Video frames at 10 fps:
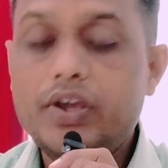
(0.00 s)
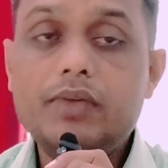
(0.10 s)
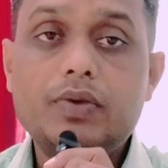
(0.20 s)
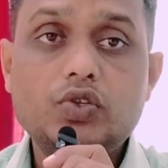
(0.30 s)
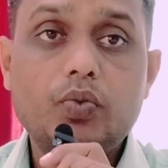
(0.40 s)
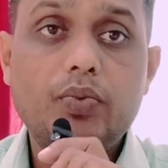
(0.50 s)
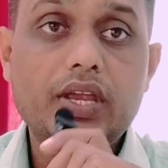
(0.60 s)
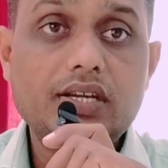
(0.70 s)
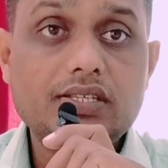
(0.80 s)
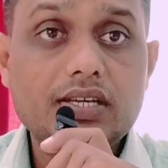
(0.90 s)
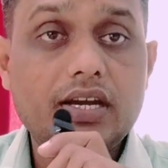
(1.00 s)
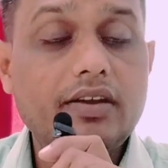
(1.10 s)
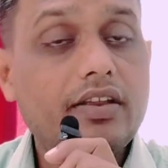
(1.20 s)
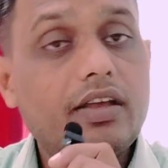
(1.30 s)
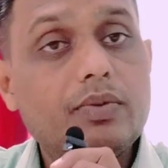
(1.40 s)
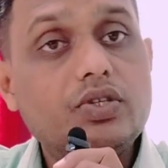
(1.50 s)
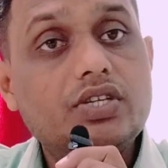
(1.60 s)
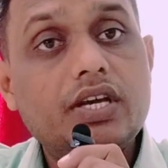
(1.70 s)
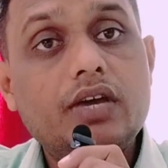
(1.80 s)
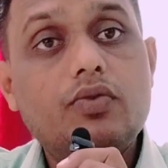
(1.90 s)
वहीं पर जो बी एड सेकेंड ईयर के
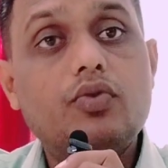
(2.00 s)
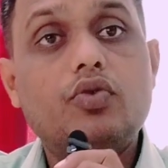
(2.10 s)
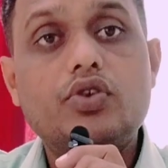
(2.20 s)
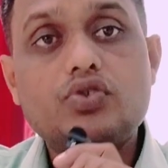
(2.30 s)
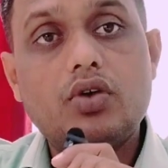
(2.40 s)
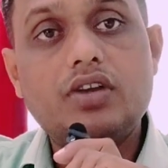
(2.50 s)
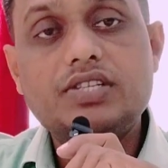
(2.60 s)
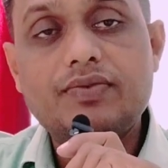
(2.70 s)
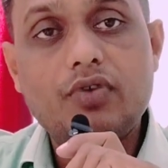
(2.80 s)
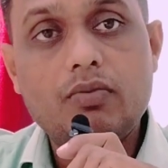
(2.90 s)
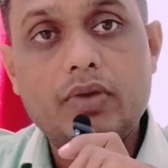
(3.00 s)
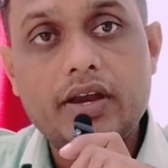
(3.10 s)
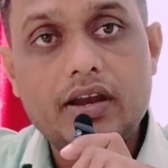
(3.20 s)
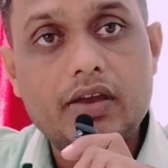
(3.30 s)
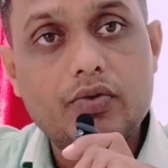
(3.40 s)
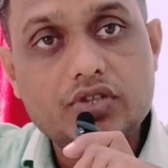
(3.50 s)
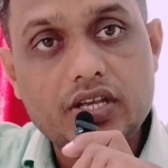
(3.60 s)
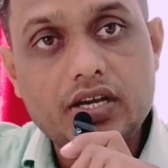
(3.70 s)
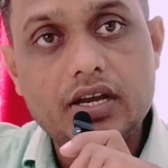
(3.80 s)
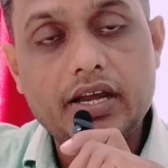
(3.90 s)
बच्चे हैं उनको स्कॉलरशिप फॉर्म भरने के लिए
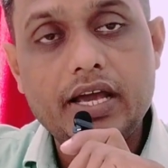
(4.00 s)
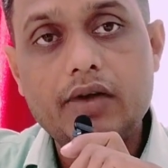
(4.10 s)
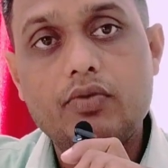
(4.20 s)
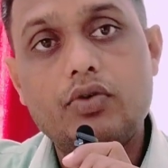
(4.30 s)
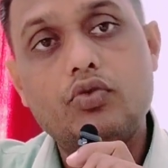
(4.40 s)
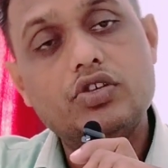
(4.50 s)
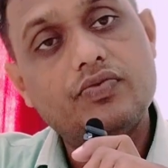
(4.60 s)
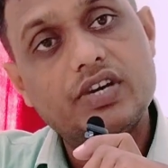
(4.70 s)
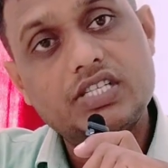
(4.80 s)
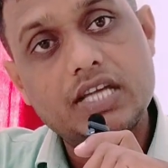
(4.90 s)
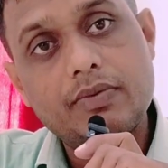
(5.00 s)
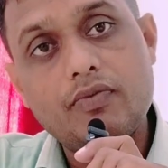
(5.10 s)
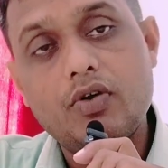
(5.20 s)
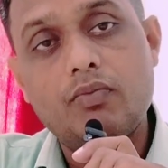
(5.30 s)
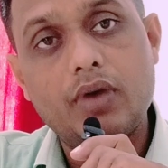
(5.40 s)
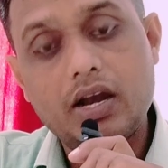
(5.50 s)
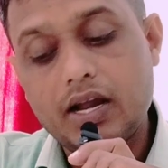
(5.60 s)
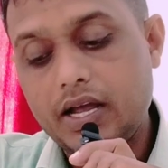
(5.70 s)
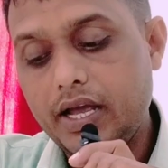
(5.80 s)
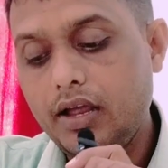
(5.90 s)
कुछ नहीं करना है उन्होंने जो फर्स्ट ईयर में फॉर्म भर
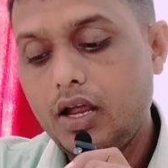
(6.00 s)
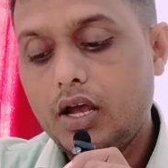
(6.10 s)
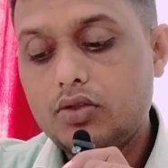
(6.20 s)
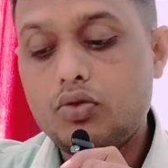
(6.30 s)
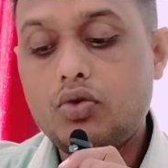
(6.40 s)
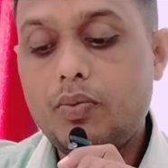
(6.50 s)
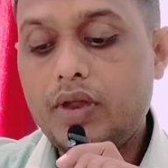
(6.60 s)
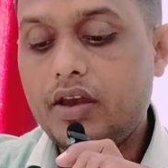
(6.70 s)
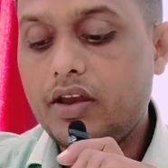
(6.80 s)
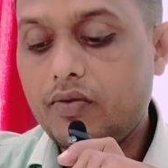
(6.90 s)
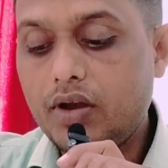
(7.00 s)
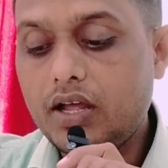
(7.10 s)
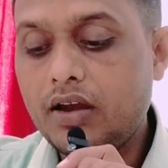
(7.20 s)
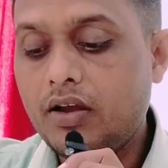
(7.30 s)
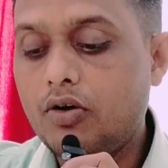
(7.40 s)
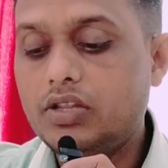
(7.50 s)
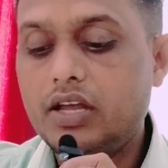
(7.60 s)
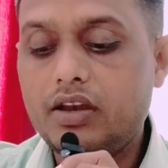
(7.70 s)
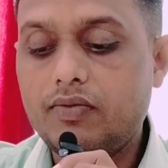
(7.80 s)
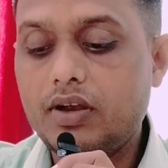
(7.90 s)
रखा है तो उनको अपना रिन्यूअल करना
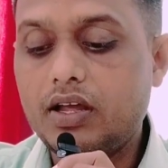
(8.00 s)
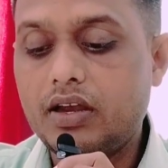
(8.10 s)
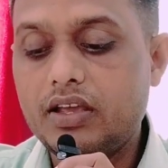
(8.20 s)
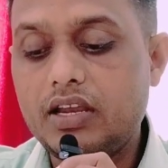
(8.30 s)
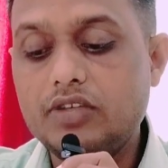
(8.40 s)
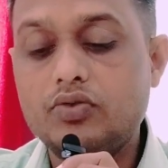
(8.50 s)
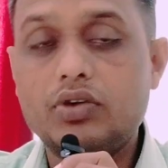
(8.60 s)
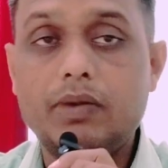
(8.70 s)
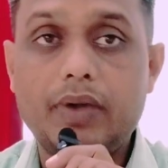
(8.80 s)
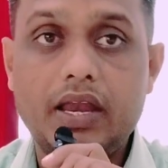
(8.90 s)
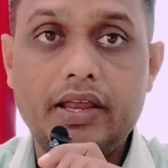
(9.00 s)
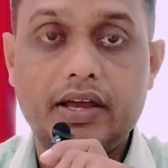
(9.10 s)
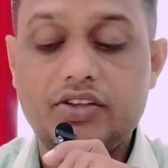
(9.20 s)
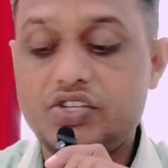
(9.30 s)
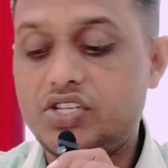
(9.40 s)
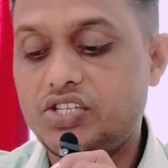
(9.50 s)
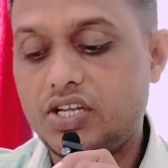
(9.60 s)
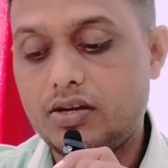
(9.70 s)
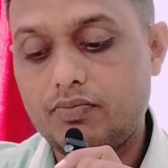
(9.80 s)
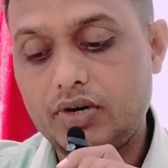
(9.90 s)
होता है रिन्यूअल करने के लिए जो उनका पहले का
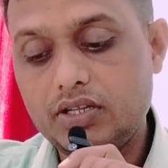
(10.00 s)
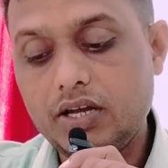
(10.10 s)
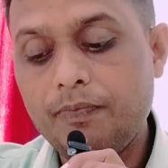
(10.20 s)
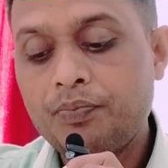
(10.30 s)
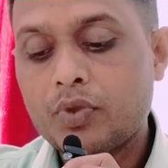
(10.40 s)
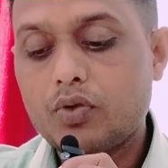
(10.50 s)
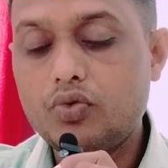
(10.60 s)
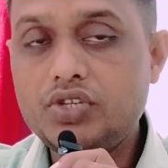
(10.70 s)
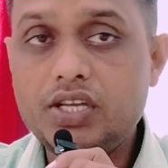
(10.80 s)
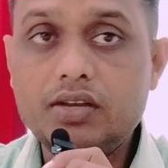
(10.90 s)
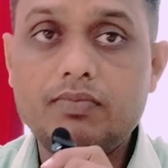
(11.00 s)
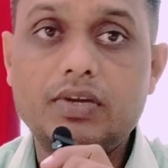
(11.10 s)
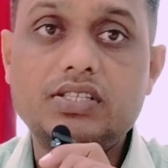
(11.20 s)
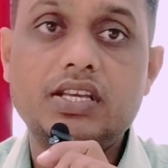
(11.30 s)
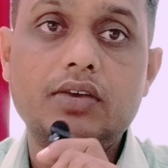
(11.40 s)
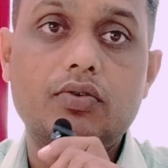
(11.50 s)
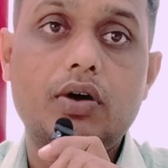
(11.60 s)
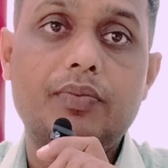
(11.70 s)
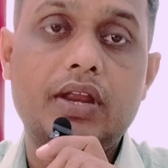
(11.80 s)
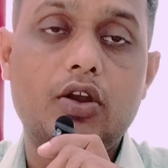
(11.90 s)
रजिस्ट्रेशन नंबर था उसी नंबर से
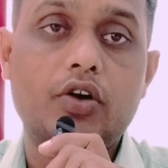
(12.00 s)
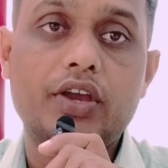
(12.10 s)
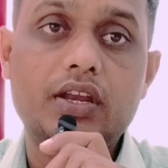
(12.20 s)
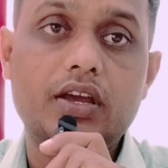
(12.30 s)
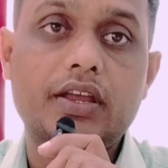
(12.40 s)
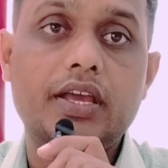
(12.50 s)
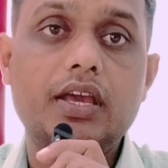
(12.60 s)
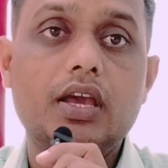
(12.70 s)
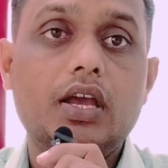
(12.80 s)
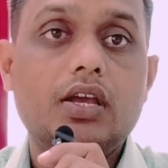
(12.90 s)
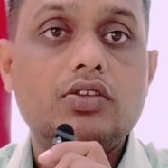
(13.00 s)
वो अपना इन करके